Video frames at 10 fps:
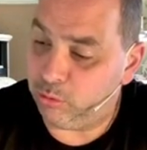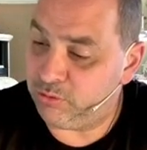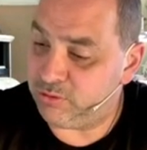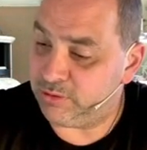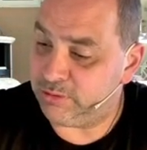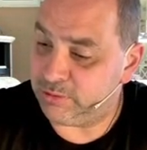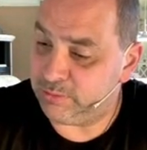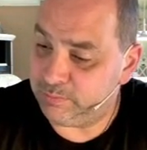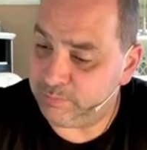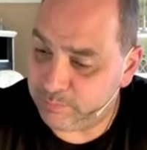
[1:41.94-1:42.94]
Und
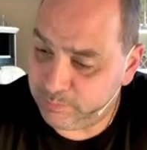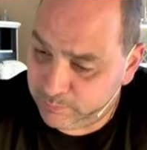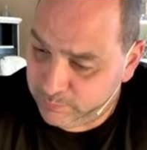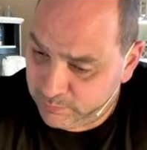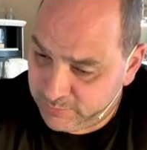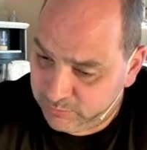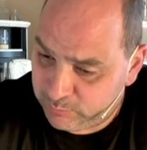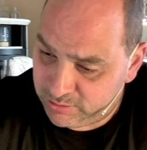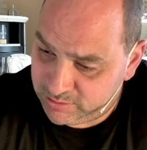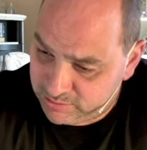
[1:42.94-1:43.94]
ähm,
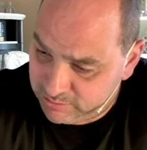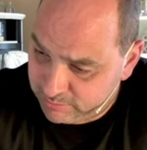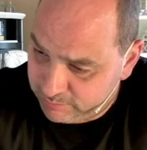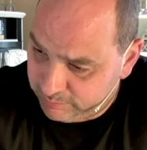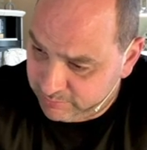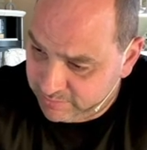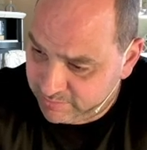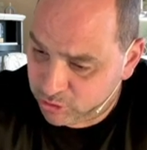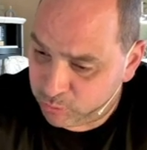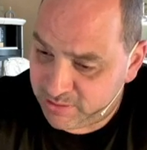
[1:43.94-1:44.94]
natürlich hier
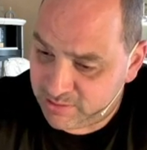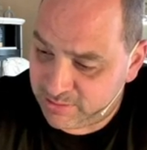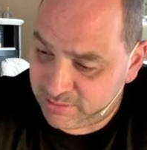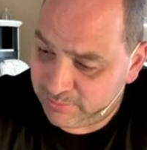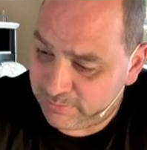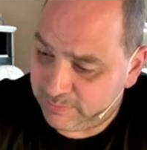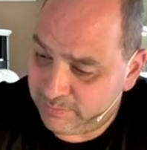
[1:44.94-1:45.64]
das entsprechende,